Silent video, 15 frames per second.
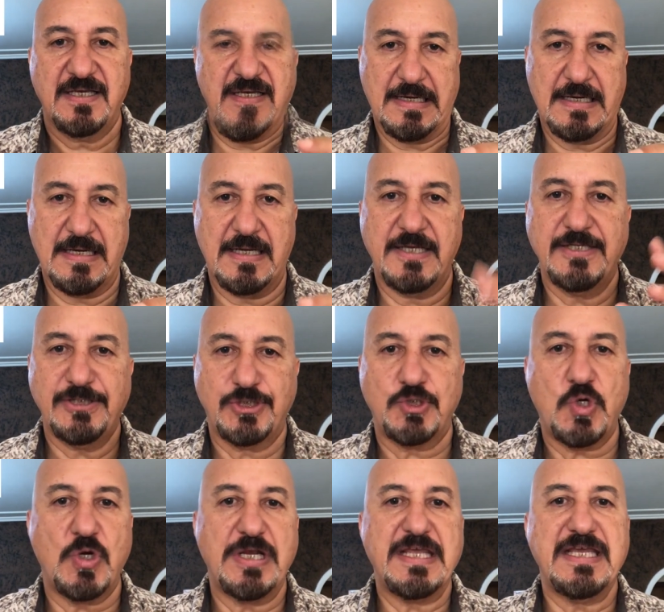
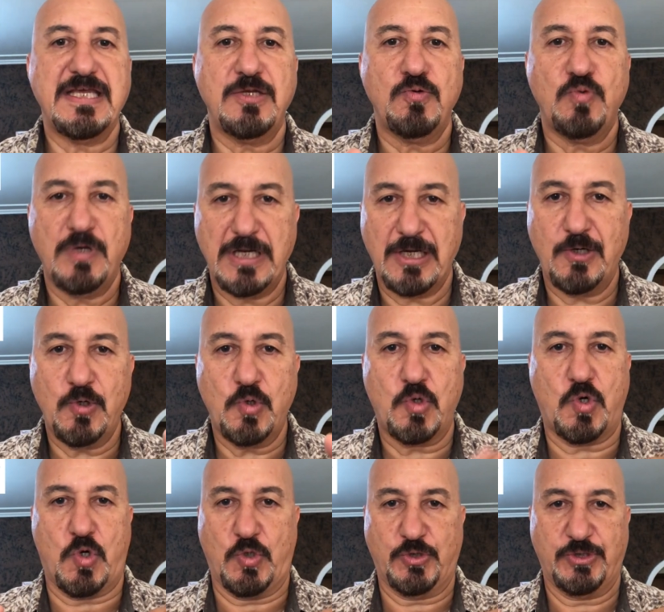الانسولين
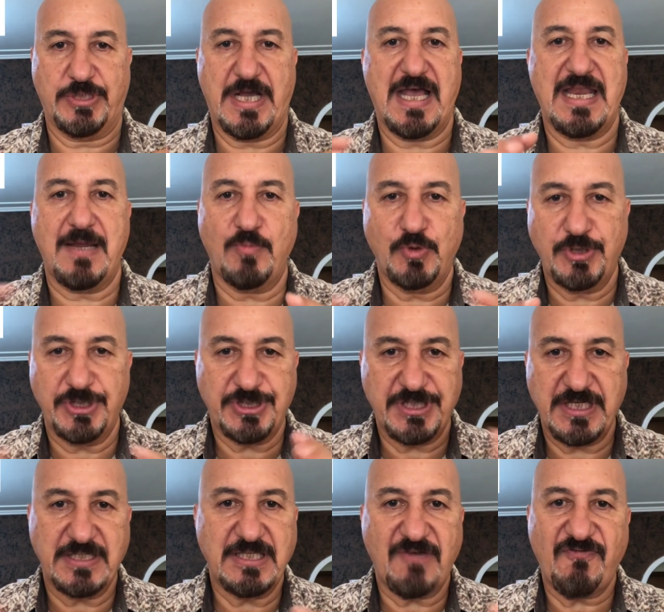والجلوكوز على مود
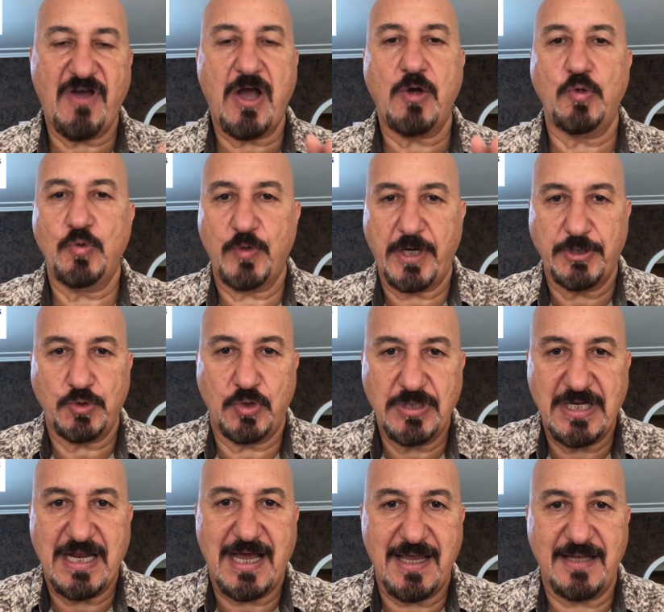يصير تفاعل ويرجعوك
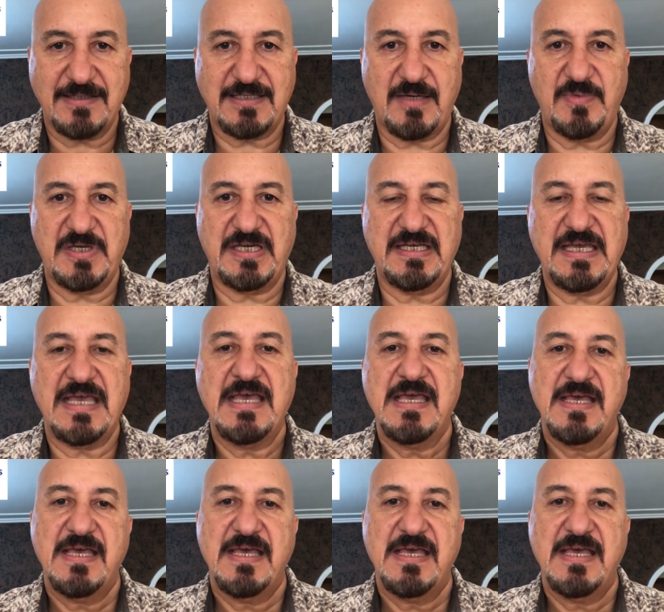للحالة الطبيعية